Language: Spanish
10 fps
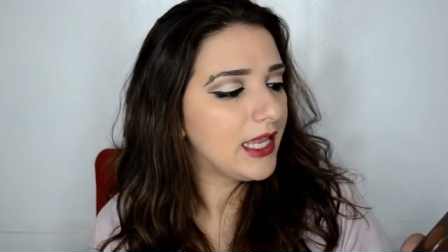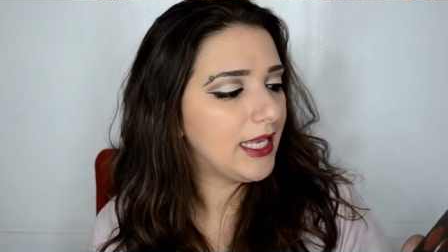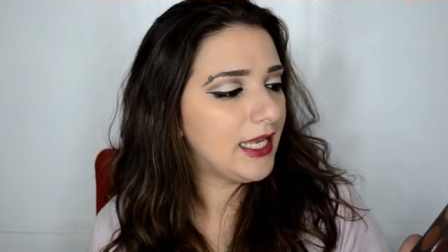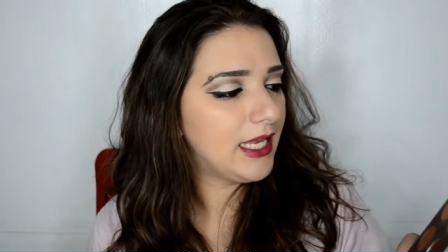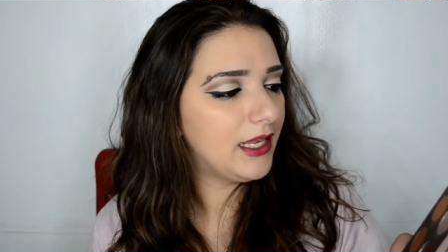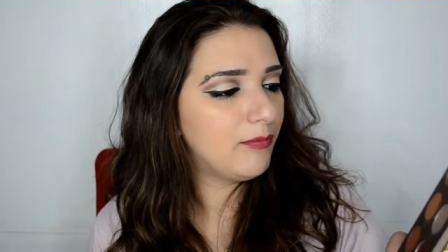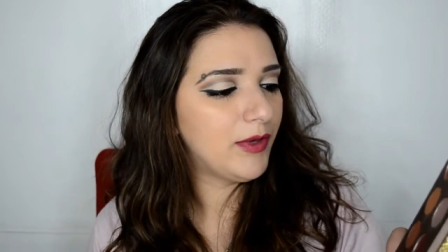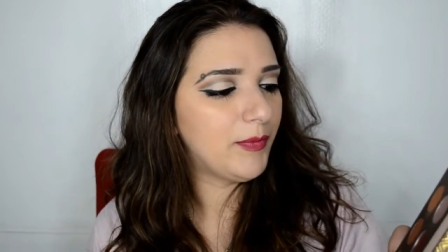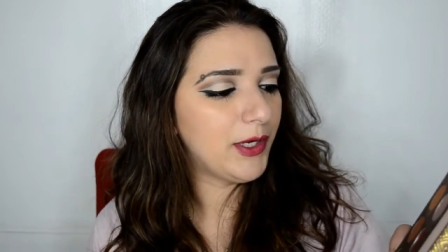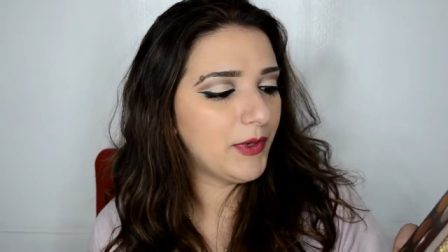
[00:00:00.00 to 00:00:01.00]
Y
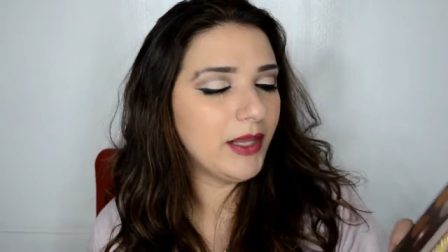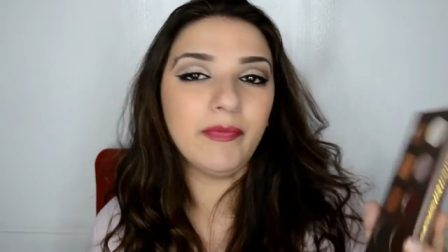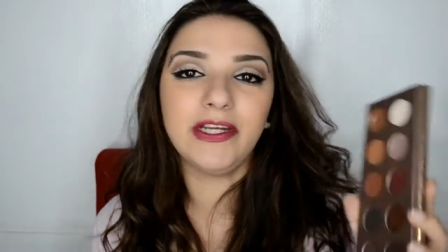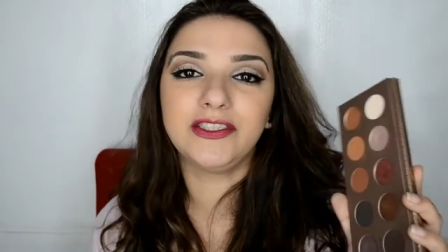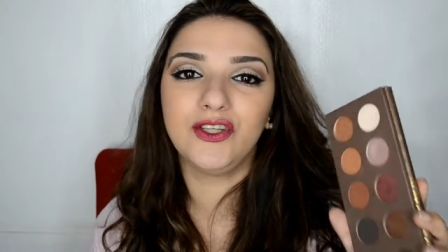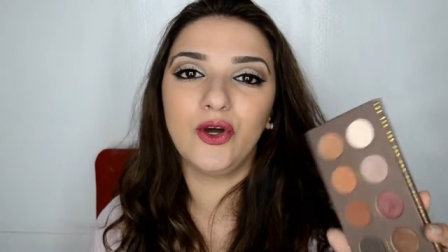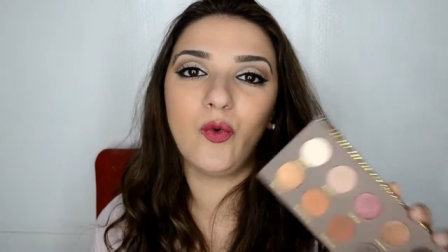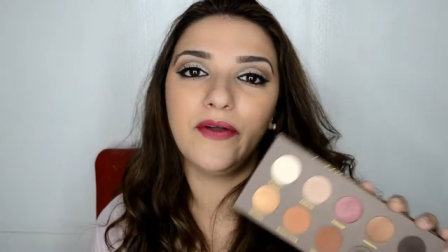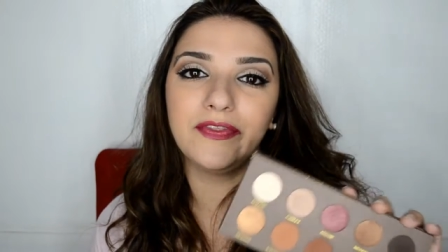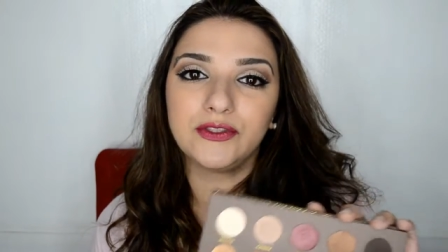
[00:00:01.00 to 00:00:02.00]
mi primera impresión
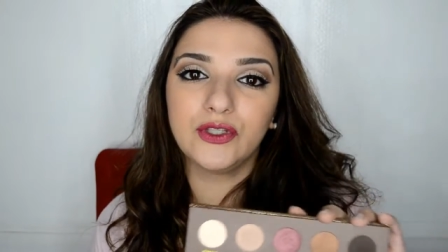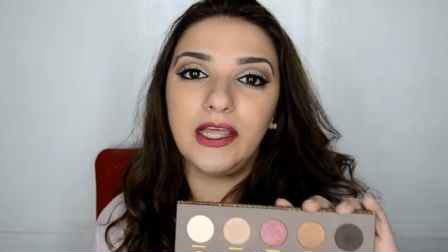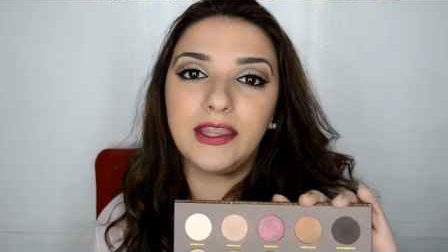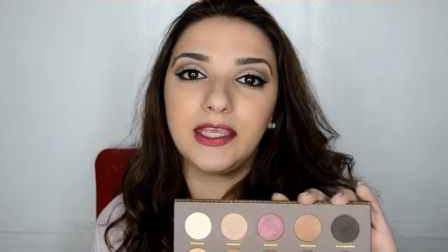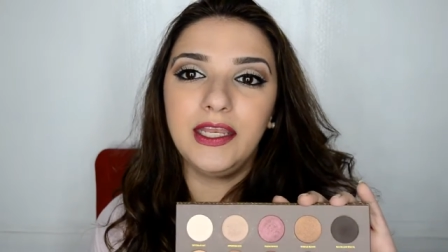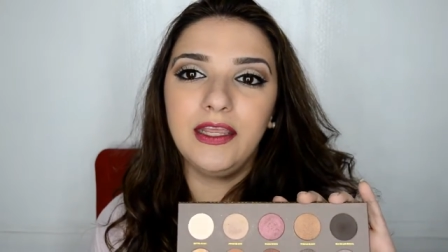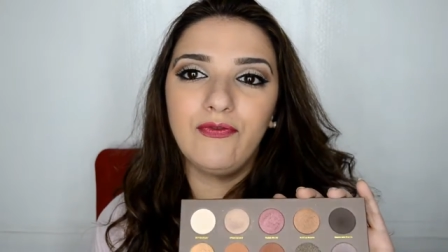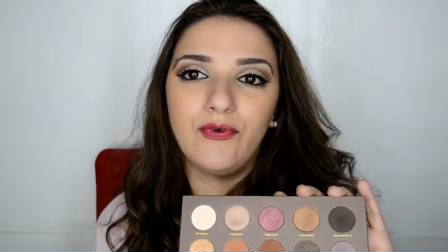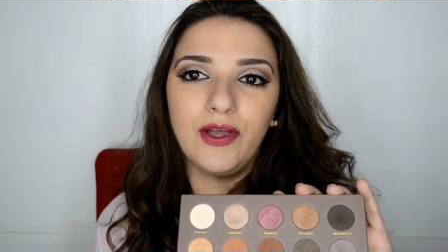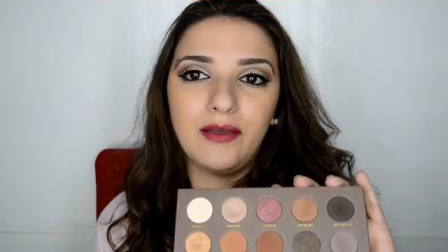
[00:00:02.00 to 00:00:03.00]
cuando yo la adquirí
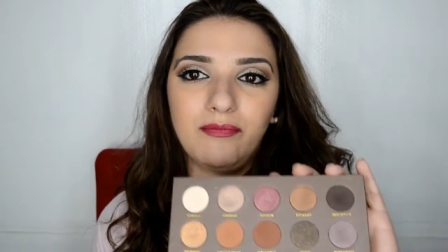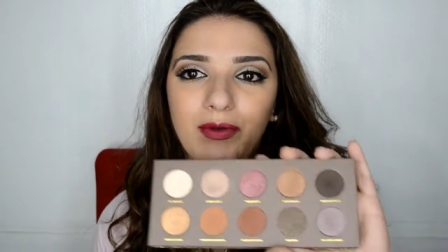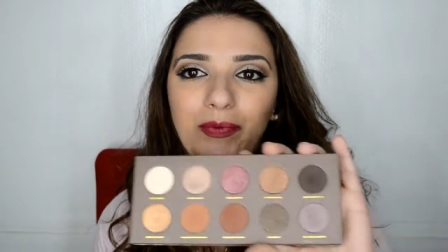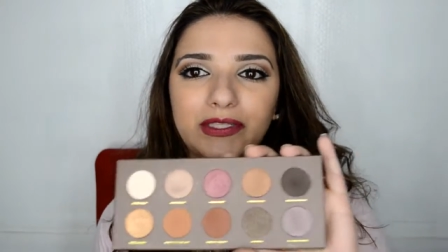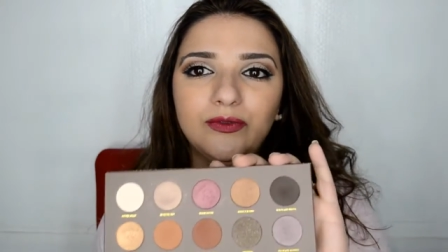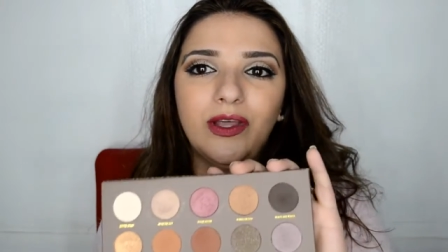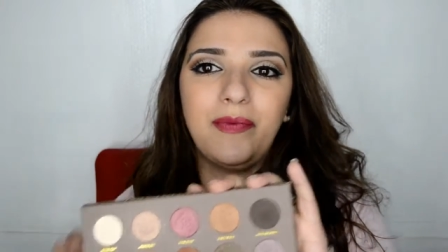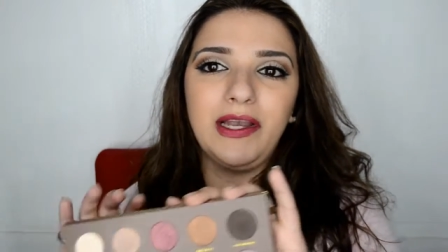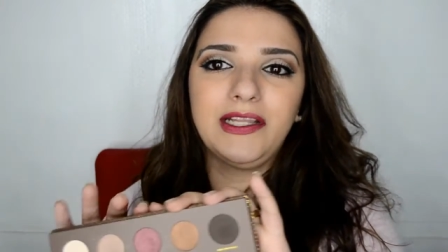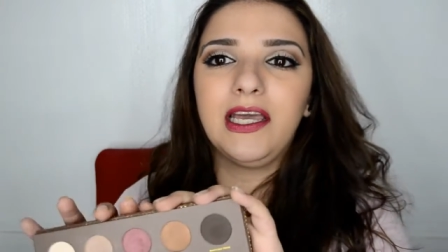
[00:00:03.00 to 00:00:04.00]
fue, me parece una
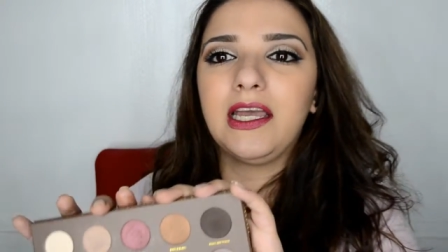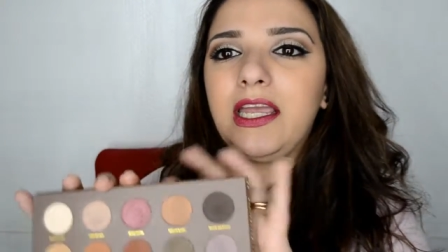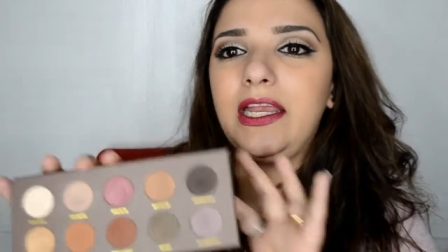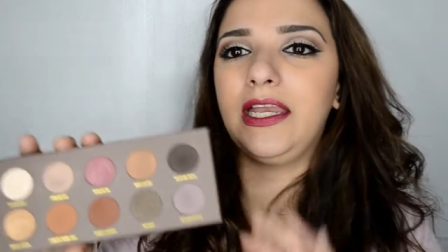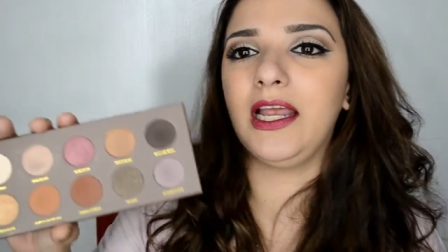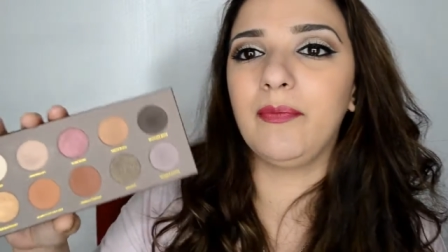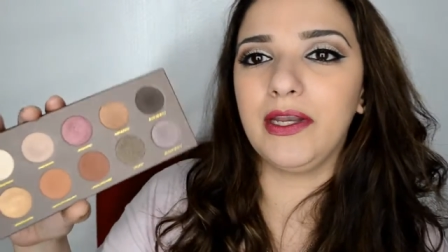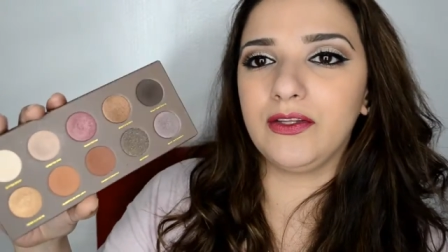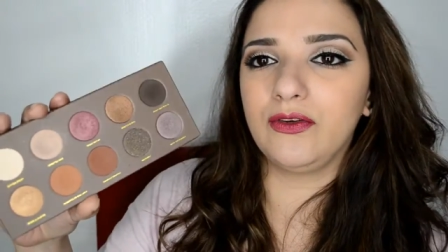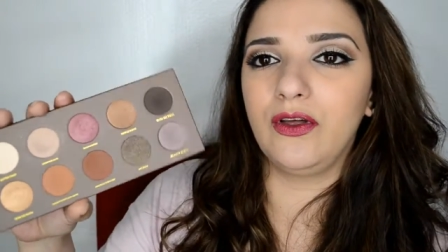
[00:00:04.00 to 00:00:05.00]
paleta genial
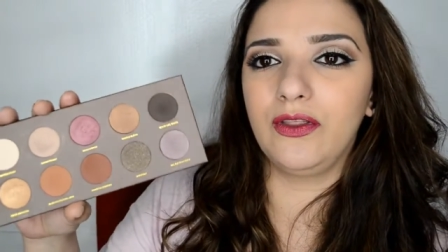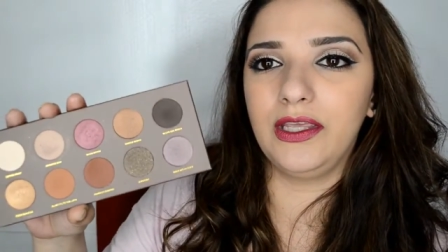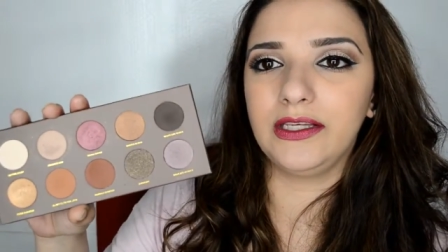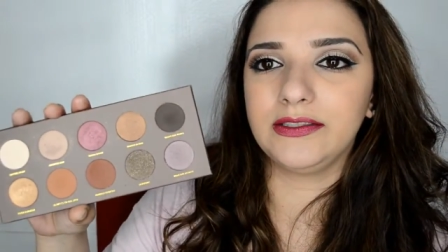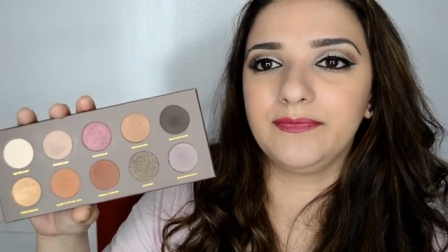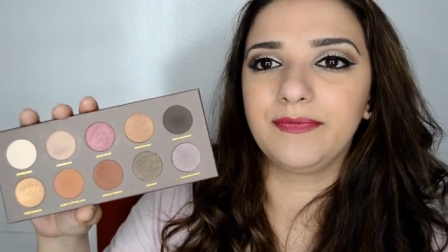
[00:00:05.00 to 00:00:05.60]
para todos los días.